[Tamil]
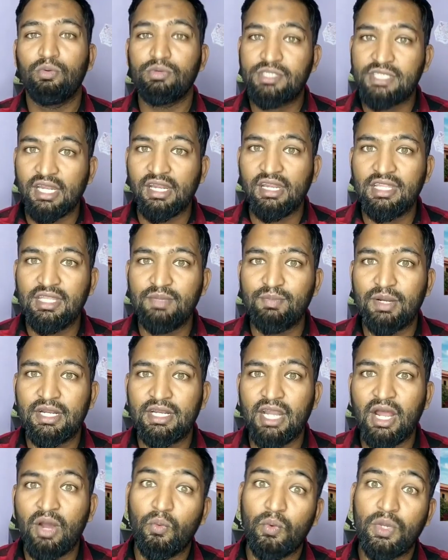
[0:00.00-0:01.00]

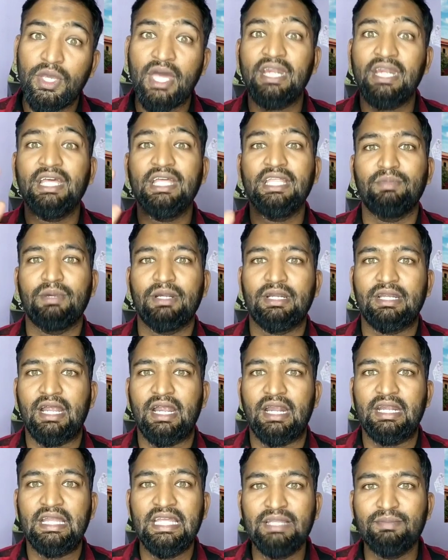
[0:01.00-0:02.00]
உச்சநீதிமன்ற நீதிமன்ற
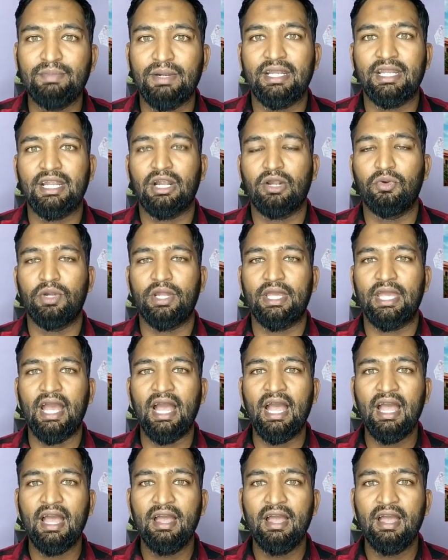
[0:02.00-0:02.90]
நீதிமன்றங்களுடைய